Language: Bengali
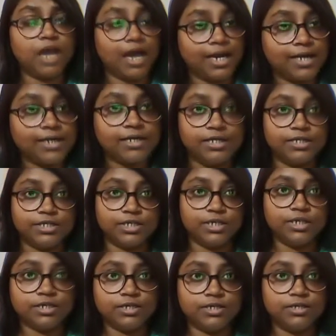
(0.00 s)
আনকালচার্ড
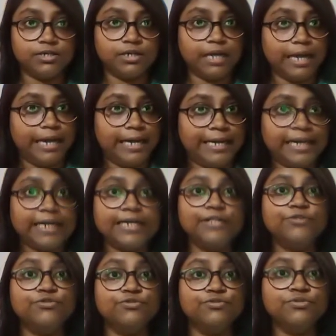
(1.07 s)
এটা
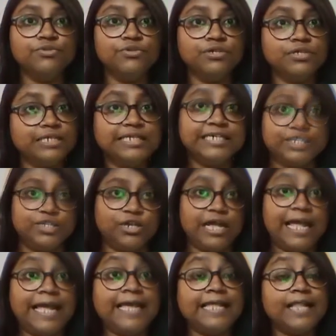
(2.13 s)
কিন্তু ঠিক নয়
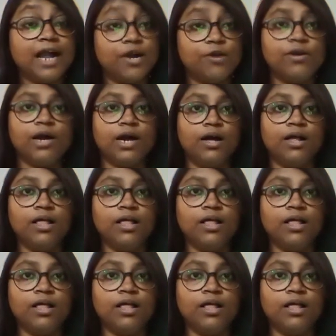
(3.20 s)
এই ধারণা